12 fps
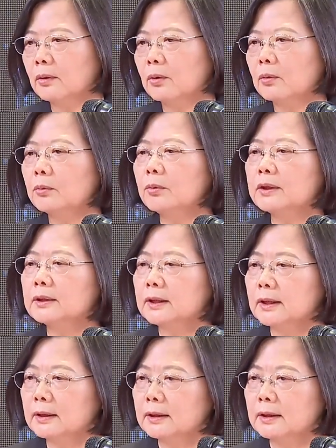我们会
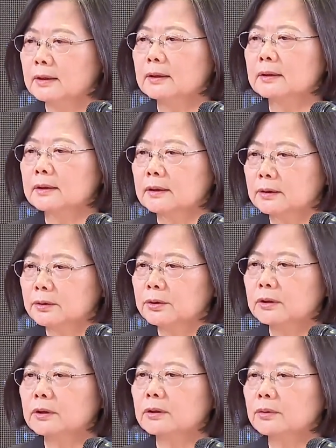坚定的持
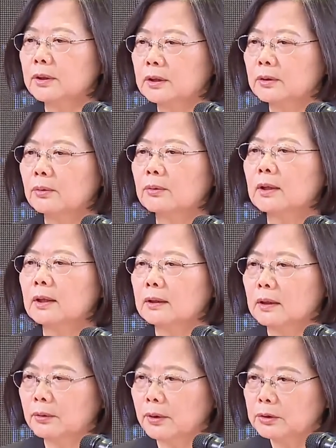续推动
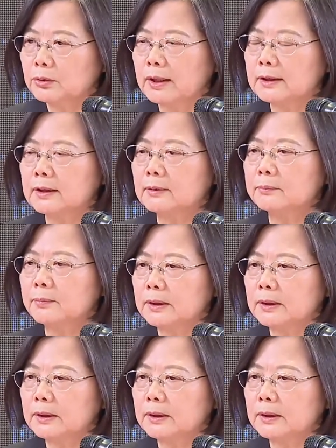能源转型，